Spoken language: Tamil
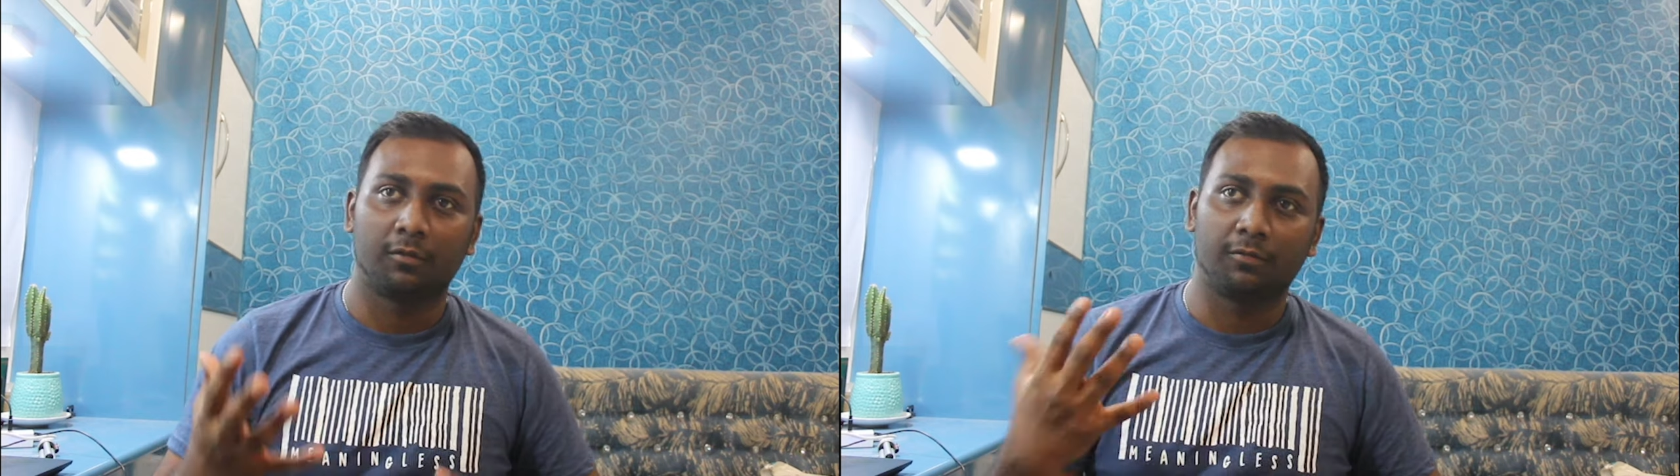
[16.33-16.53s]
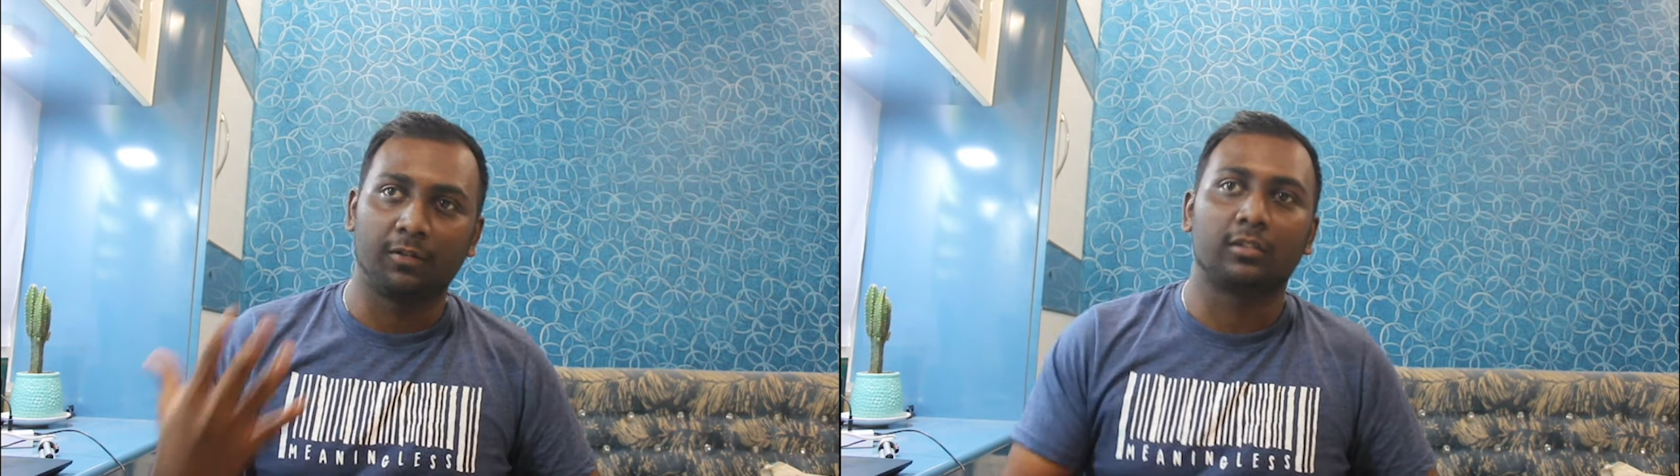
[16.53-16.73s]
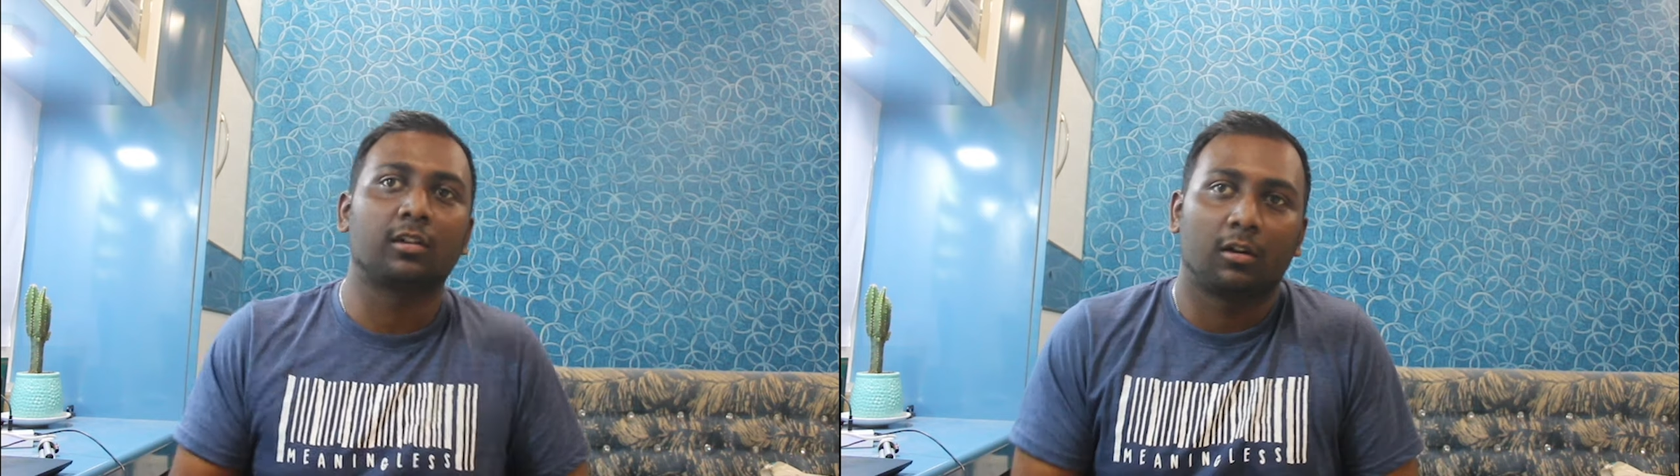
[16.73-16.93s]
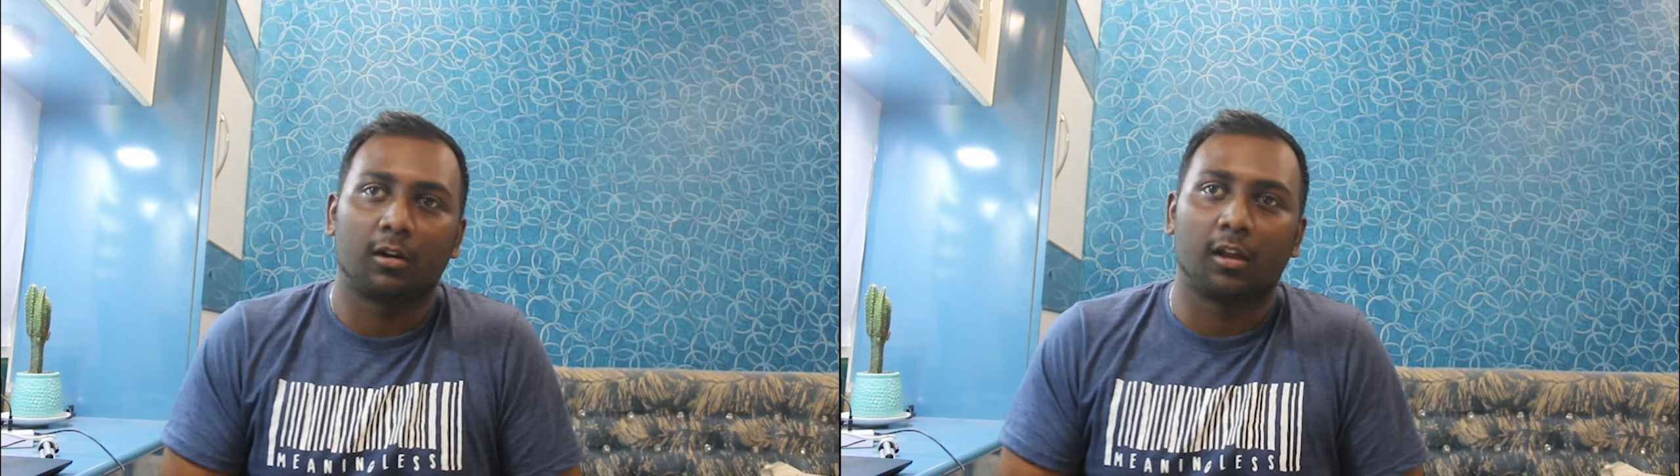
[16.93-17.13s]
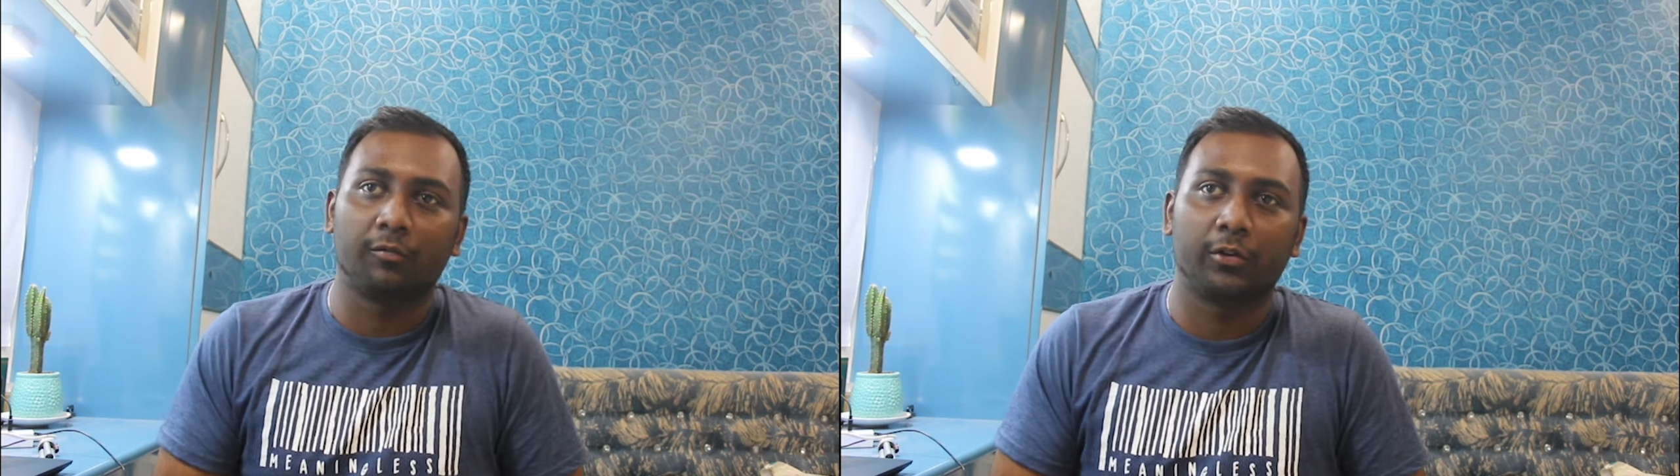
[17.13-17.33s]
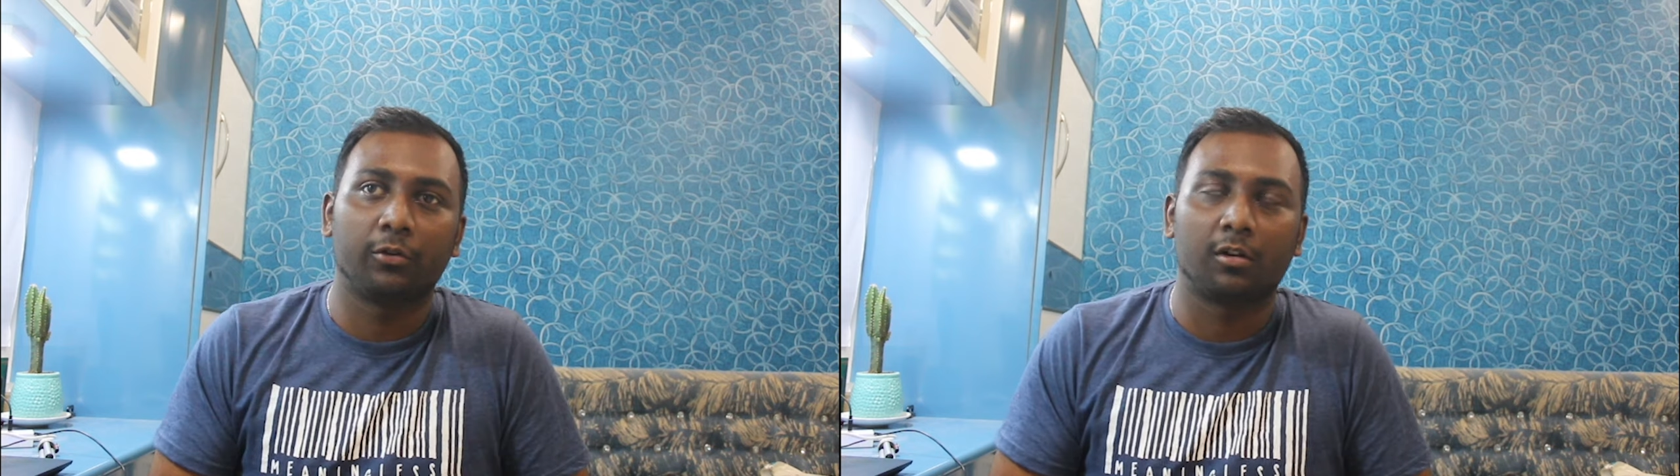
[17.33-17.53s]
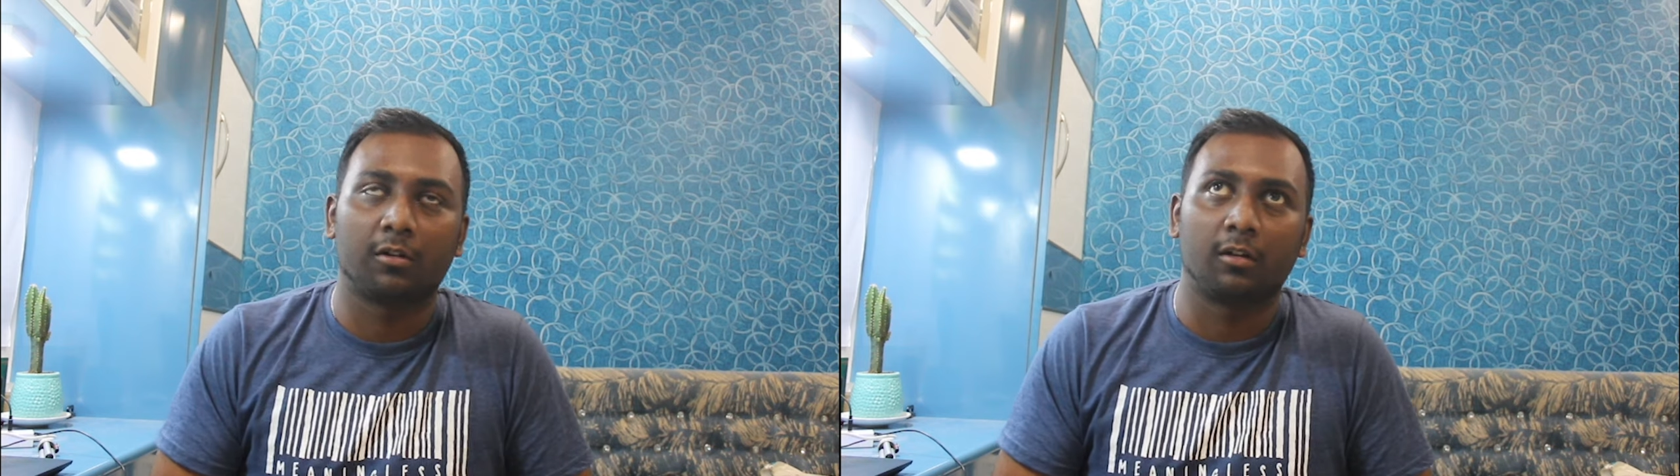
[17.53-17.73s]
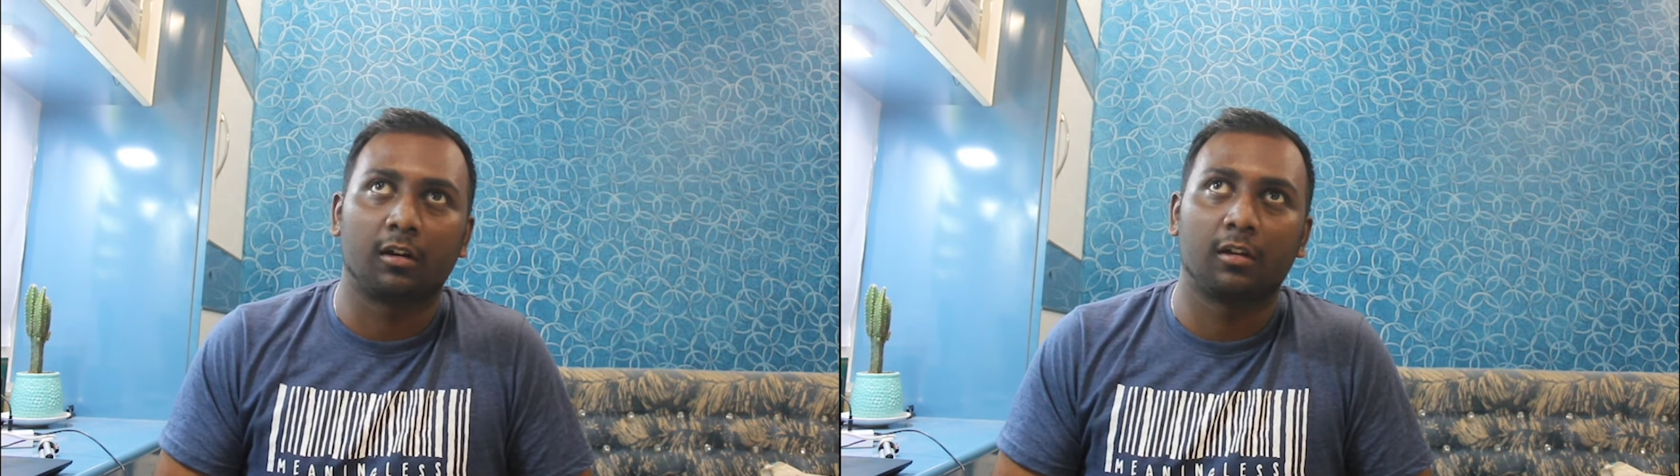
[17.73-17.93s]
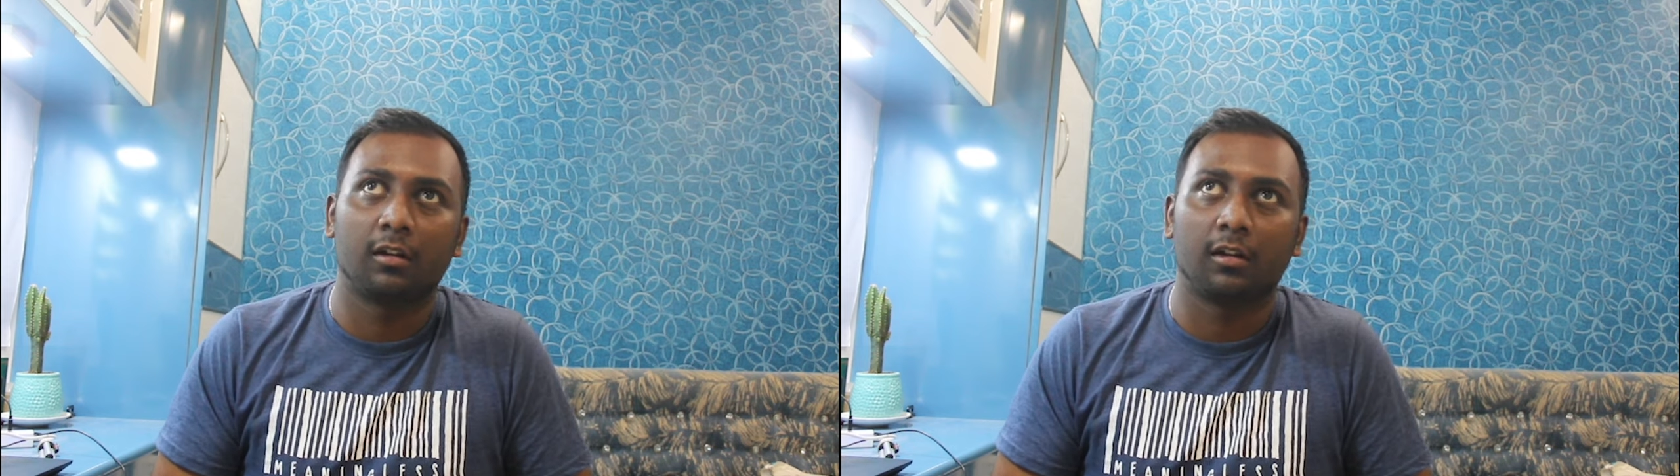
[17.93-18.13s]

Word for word: ஃபேஸ் ரெக்கார்டிங் வீடியோலாம் வரேன்